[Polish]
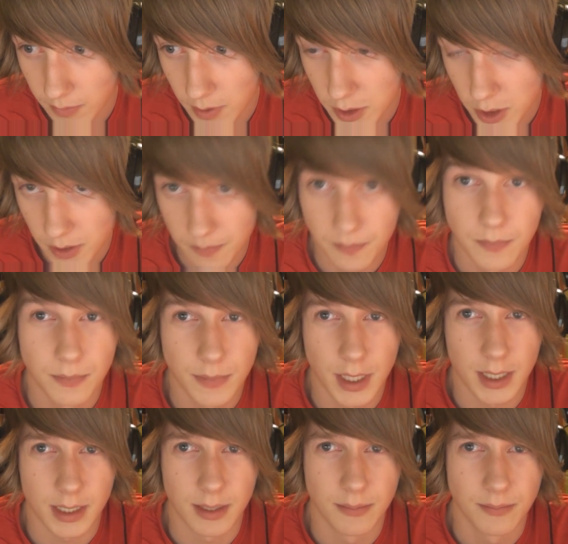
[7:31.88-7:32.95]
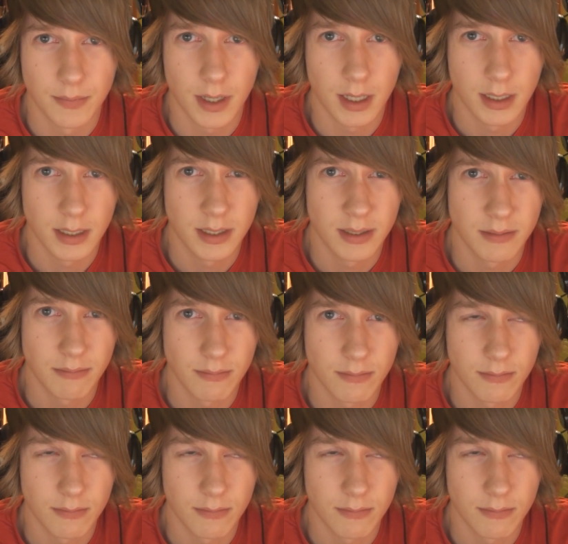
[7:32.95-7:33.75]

na becie? Tak, ale